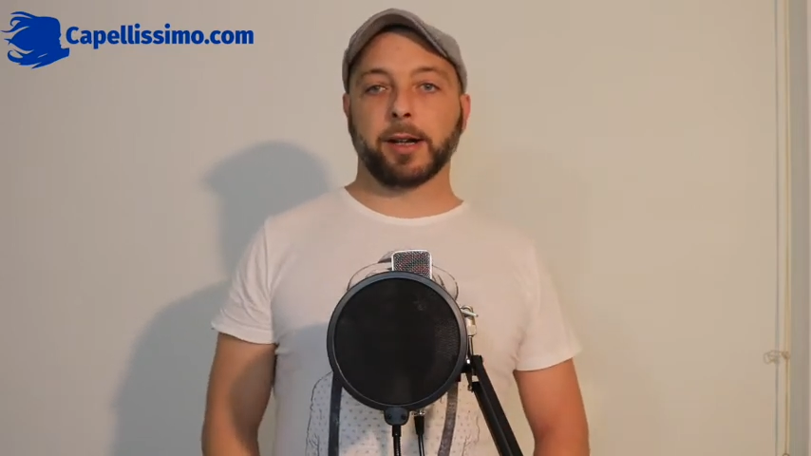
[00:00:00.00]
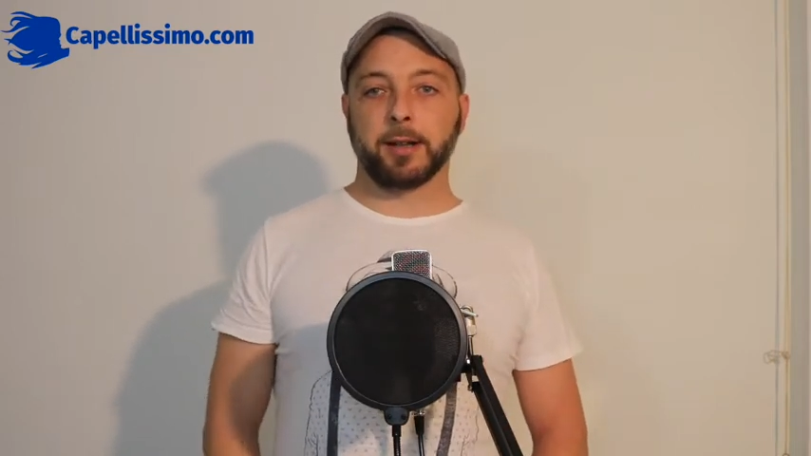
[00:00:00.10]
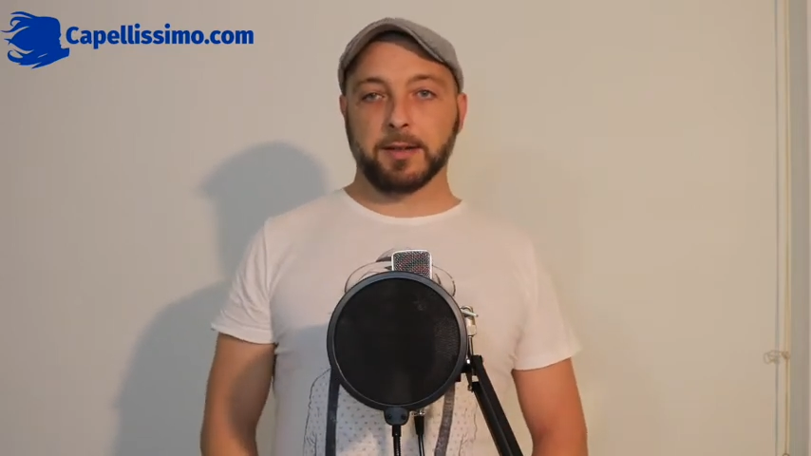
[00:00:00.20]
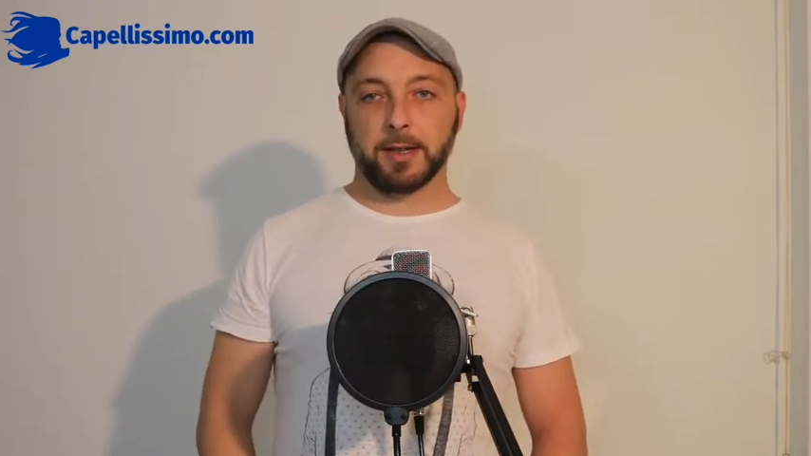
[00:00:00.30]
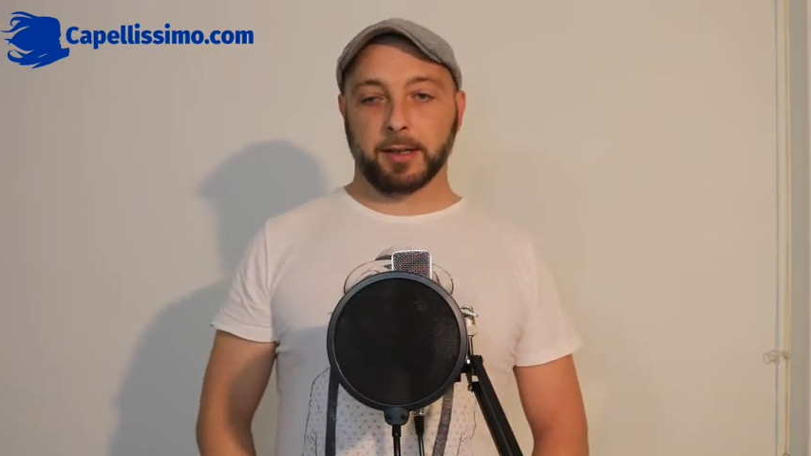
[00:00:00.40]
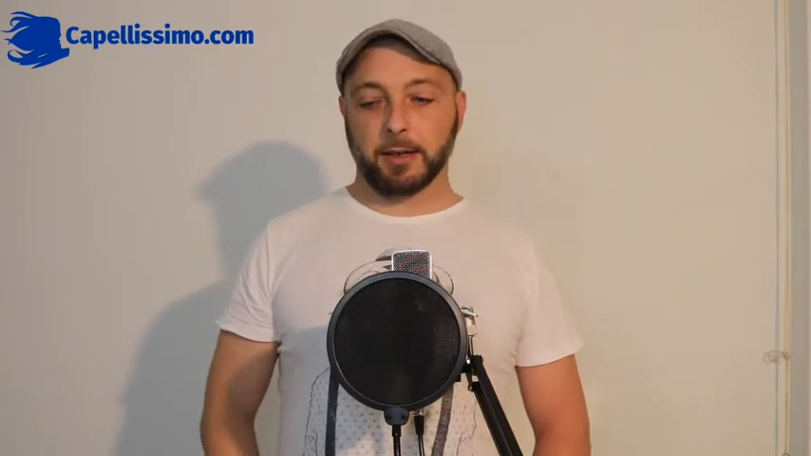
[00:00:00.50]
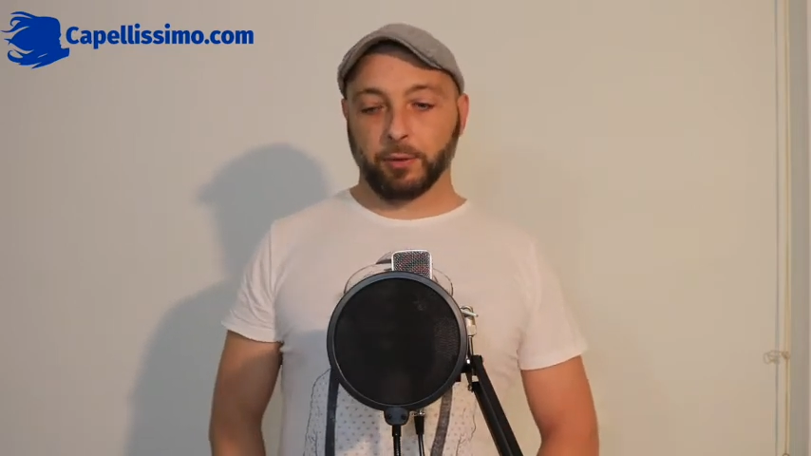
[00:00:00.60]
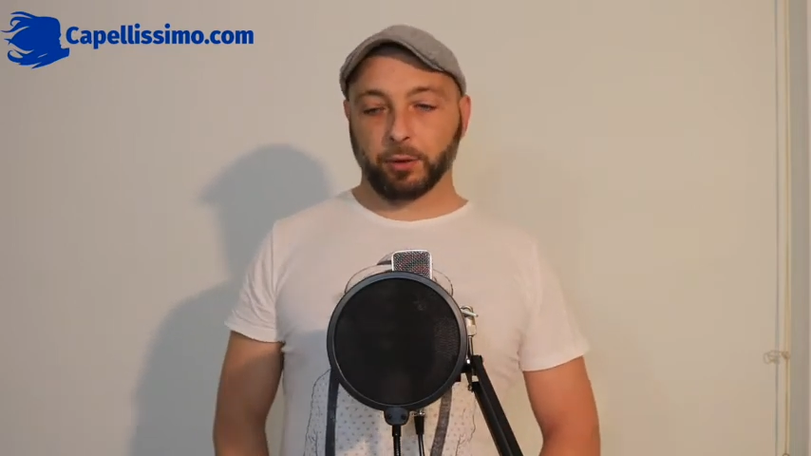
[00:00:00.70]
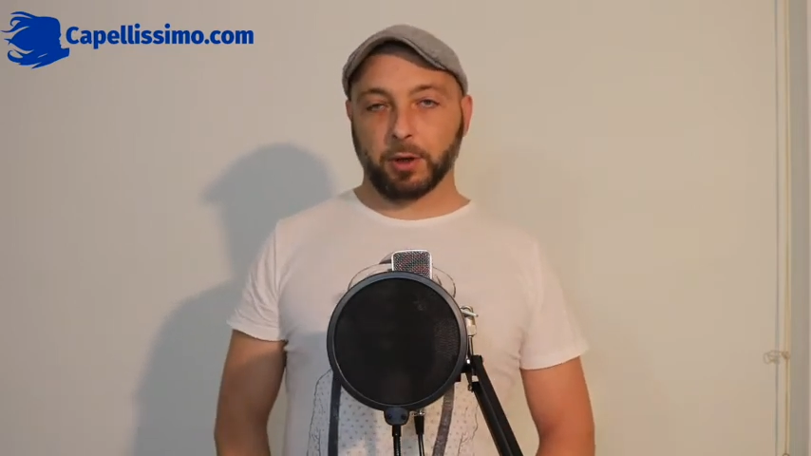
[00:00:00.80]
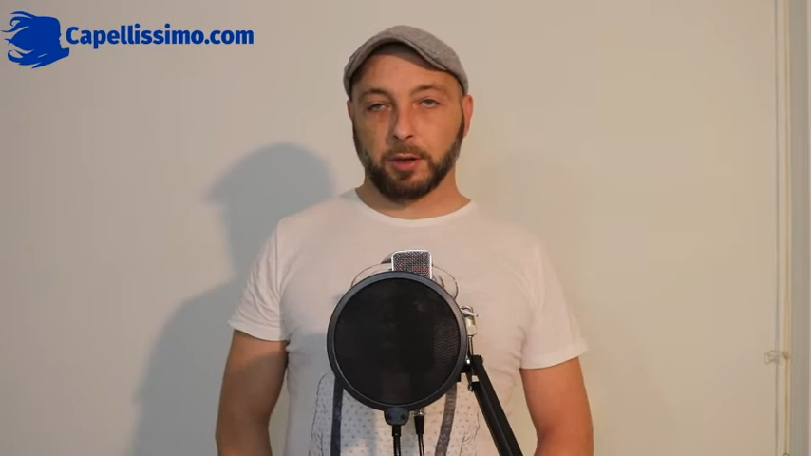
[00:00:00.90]
realizzati da
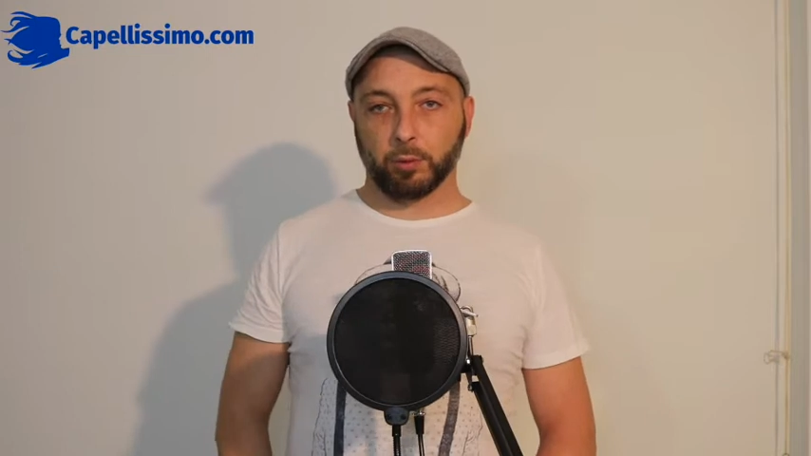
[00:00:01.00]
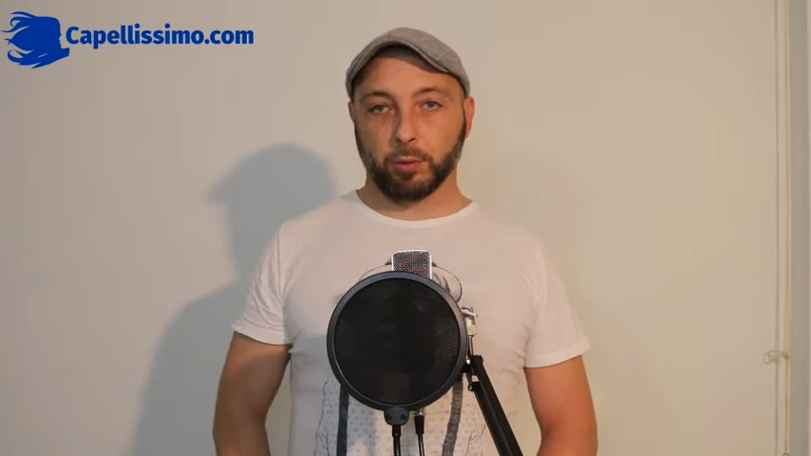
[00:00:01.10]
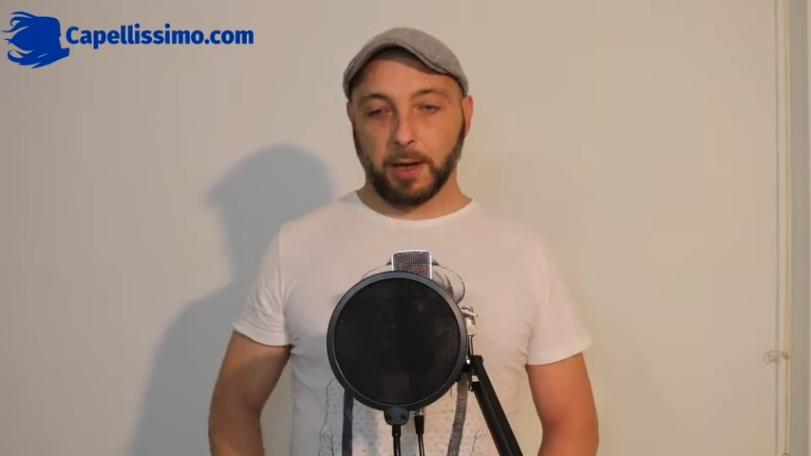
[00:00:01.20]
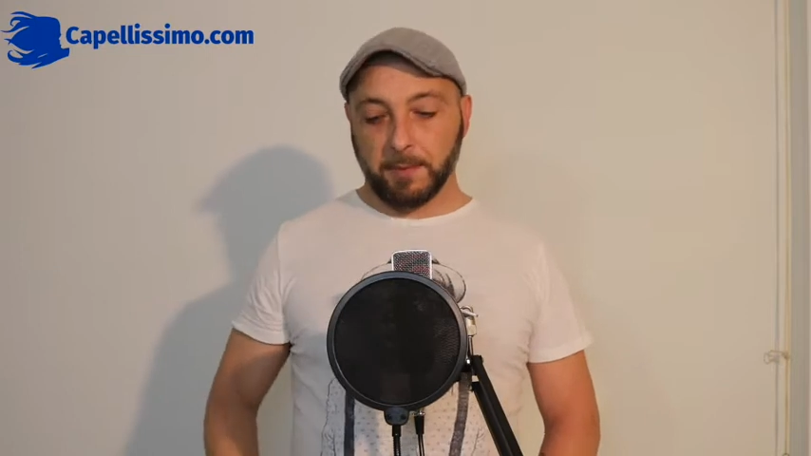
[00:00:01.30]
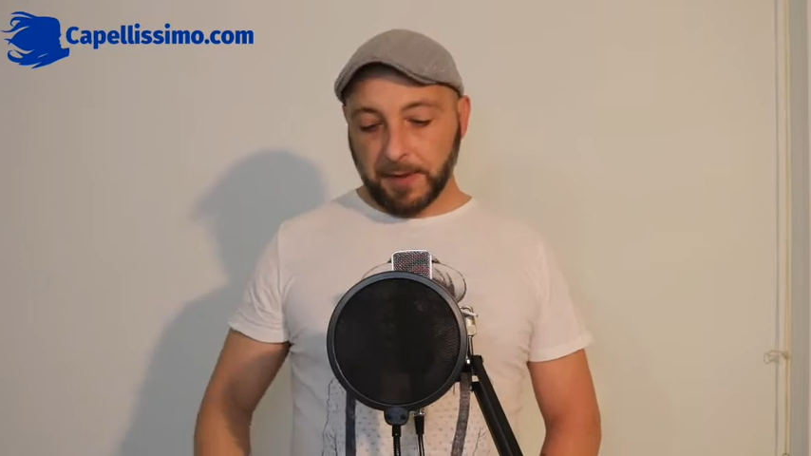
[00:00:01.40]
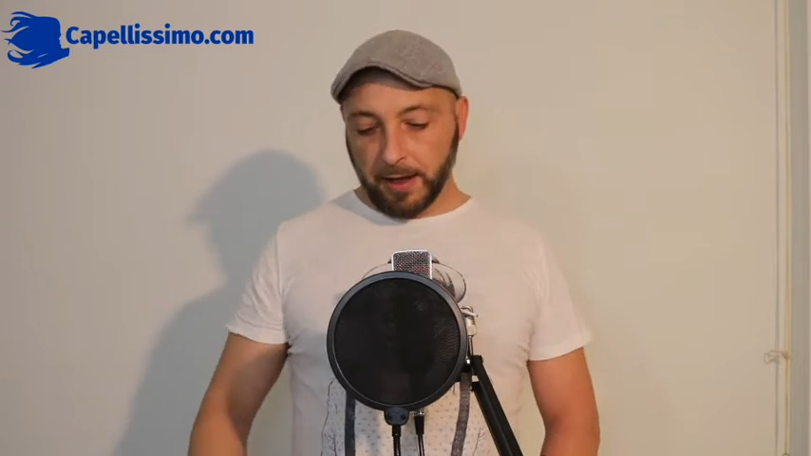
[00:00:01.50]
Fondo Natura.